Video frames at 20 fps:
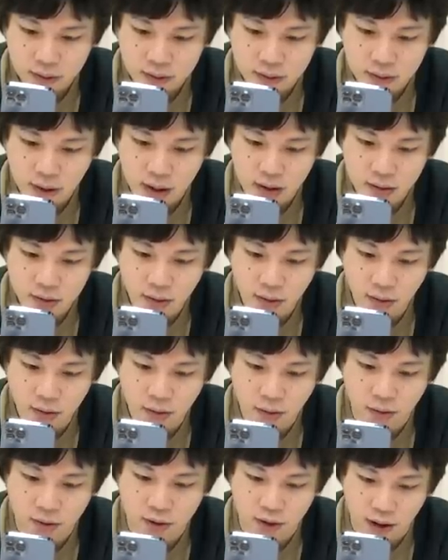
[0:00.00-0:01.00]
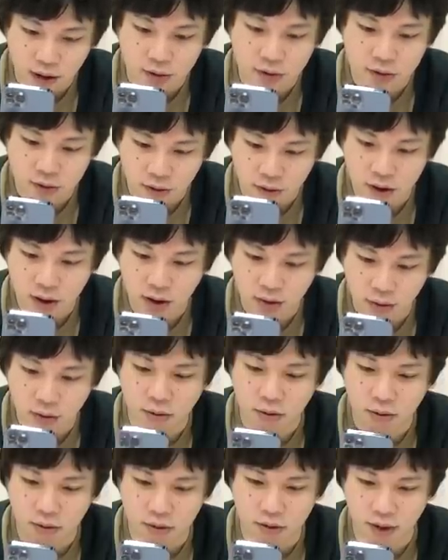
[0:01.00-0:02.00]
3方向に出るんですよ3方
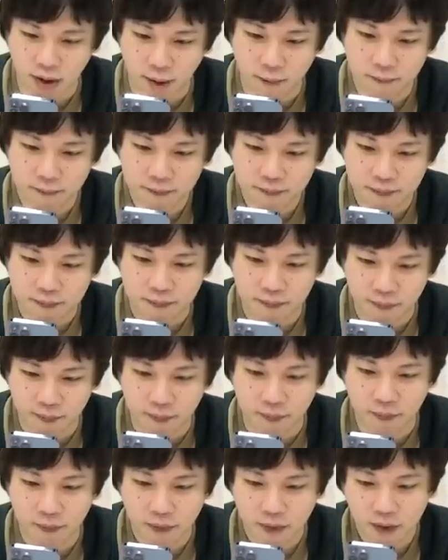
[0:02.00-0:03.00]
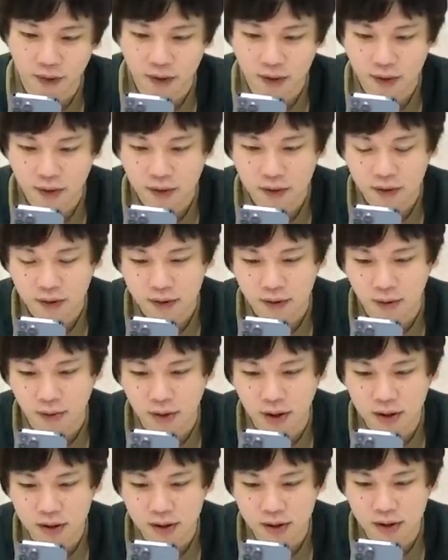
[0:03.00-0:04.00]
向ってうんお
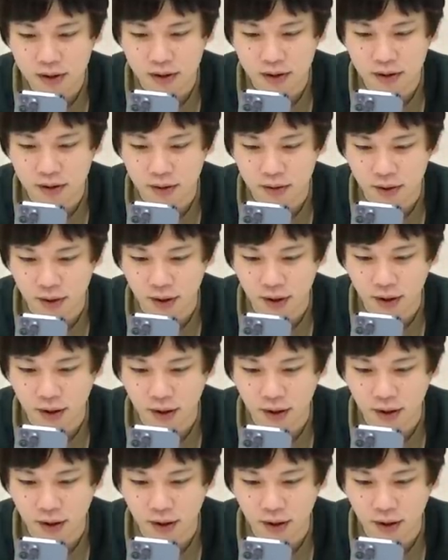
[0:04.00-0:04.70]
かしいんですよね